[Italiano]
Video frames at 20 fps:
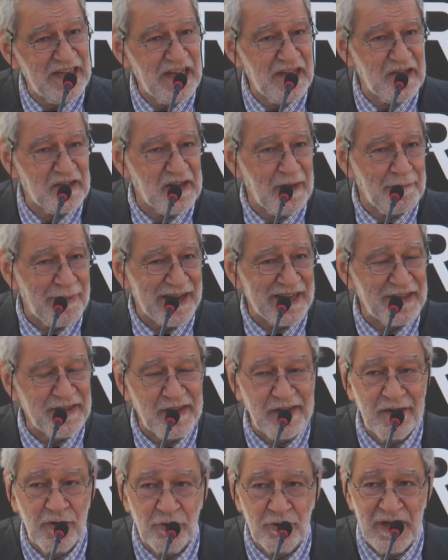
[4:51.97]
di
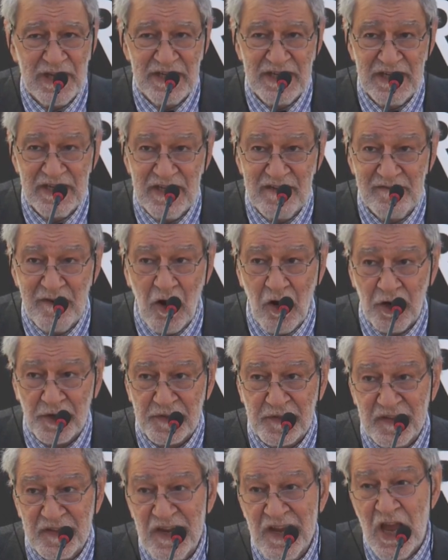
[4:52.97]
separazione, di
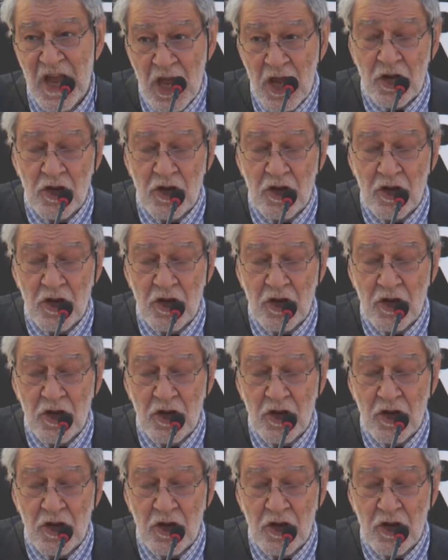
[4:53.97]
divorzi,